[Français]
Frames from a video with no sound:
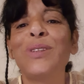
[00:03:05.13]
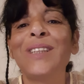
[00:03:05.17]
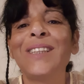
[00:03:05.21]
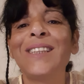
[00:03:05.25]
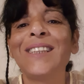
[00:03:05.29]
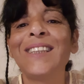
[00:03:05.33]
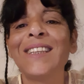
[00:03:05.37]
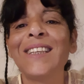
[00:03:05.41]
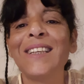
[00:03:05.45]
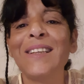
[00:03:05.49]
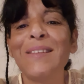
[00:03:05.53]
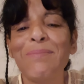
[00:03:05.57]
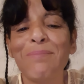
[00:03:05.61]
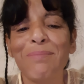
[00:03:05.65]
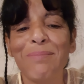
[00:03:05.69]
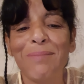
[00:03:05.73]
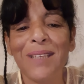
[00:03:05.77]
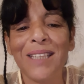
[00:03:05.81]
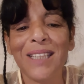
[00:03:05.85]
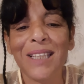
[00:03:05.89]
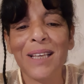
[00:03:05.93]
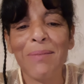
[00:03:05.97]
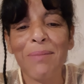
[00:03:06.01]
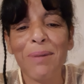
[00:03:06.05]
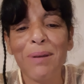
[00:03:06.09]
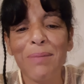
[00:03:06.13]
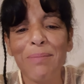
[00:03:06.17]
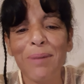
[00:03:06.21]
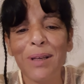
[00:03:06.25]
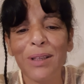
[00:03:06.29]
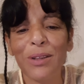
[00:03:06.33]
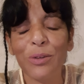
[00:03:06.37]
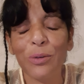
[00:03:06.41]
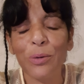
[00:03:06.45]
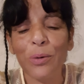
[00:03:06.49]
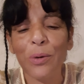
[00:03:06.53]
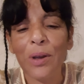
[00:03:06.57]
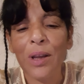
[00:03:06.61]
ticket, mes amis,
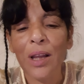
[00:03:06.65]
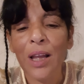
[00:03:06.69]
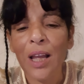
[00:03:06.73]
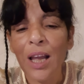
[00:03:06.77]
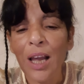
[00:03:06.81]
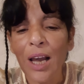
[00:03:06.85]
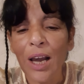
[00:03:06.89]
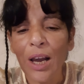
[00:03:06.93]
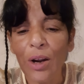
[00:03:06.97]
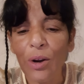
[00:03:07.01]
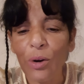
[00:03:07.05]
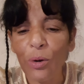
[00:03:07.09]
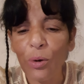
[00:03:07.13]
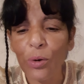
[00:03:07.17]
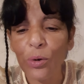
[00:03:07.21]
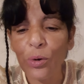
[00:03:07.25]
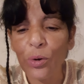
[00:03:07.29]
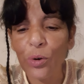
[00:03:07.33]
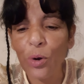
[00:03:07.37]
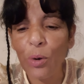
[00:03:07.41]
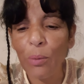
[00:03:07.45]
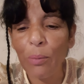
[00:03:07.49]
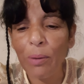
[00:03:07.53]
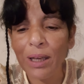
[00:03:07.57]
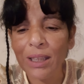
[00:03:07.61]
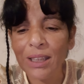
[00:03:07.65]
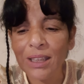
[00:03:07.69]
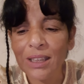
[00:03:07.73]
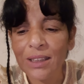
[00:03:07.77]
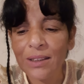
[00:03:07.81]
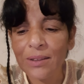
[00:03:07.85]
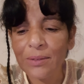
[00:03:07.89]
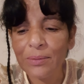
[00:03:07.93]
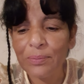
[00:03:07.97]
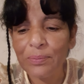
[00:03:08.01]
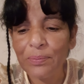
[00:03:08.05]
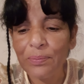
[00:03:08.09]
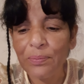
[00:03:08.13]
maintenant. Alors, on
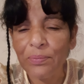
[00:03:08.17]
commence.